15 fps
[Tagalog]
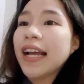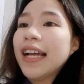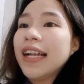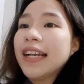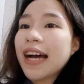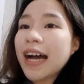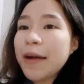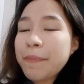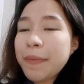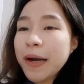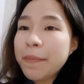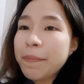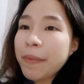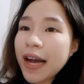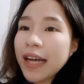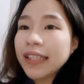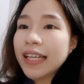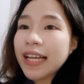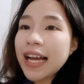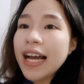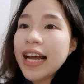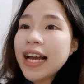nakapag-pack
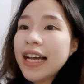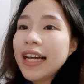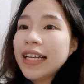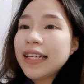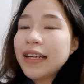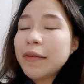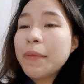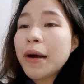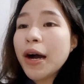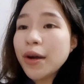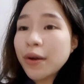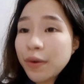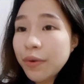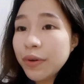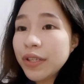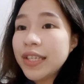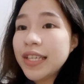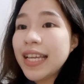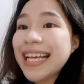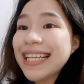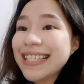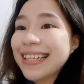na ng mga goods
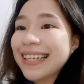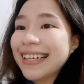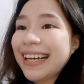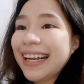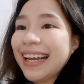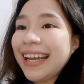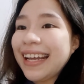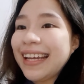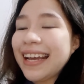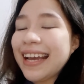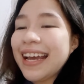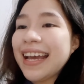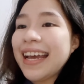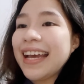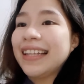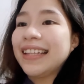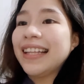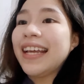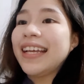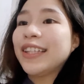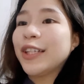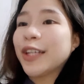yesterday and
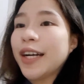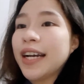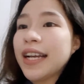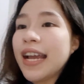later,